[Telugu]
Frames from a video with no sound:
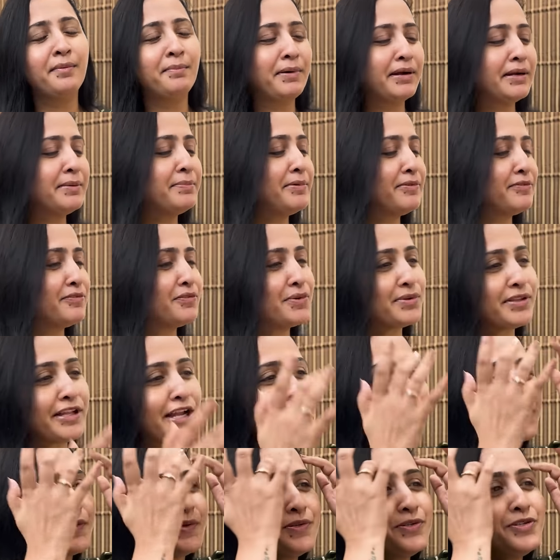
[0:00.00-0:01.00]
బట్ బిఫోర్
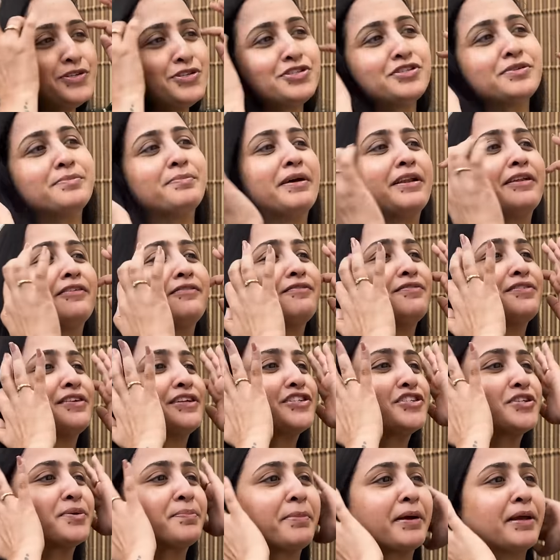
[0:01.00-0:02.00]
దాట్ కొంచెం మనం
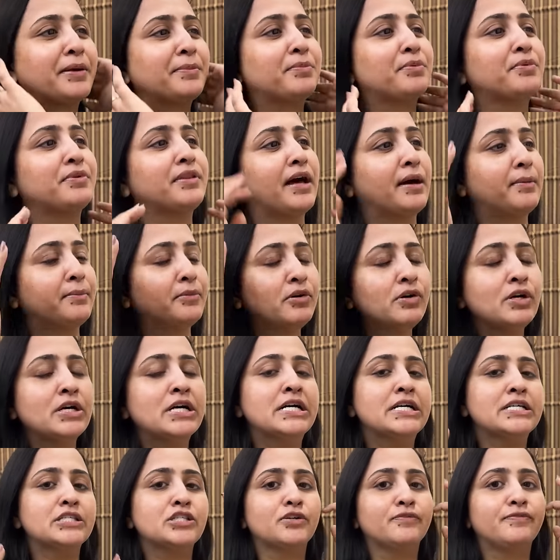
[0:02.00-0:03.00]
ఫ్రెష్ అప్ అయిపోదాము
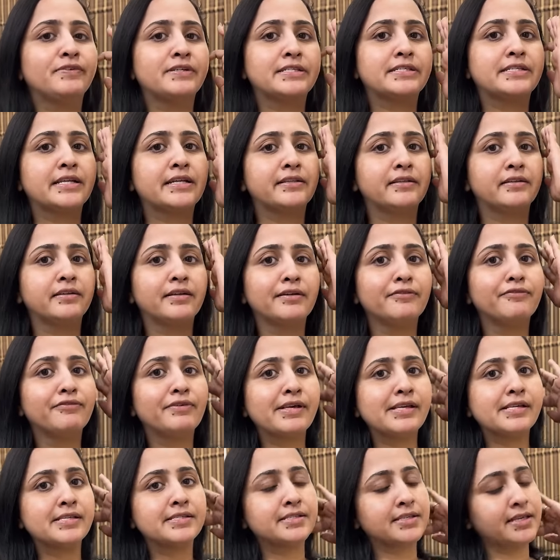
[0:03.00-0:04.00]
సో ఫస్ట్ అయితే నేను
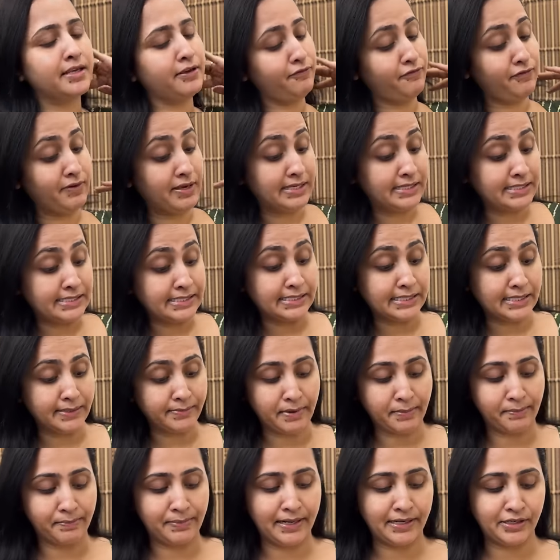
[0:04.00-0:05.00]
ఫేస్కి ఫేస్
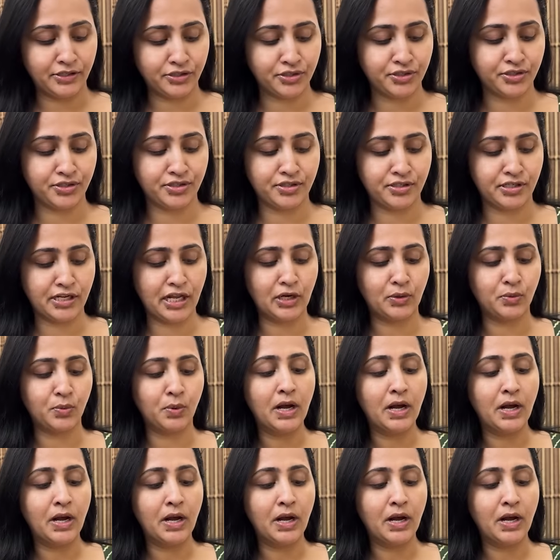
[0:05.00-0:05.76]
సిరమ్ అప్లై చేస్తున్నాను